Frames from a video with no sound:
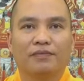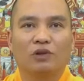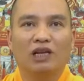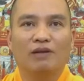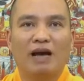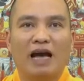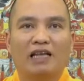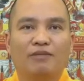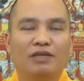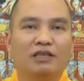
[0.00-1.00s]
nói là bà
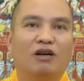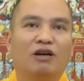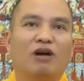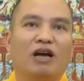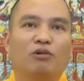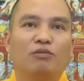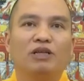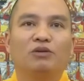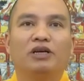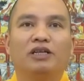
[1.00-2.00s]
nhưng mà chỉ khoảng ngoài
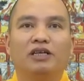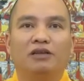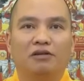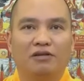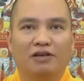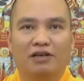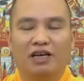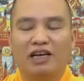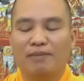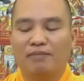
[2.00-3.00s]
40 tuổi tí thôi
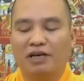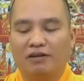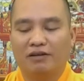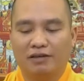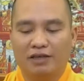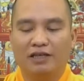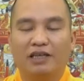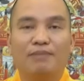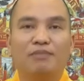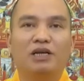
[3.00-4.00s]
gần 50 trên
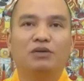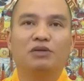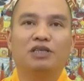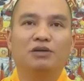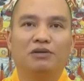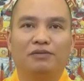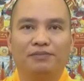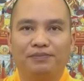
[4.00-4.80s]
dưới 50 chút xíu rồi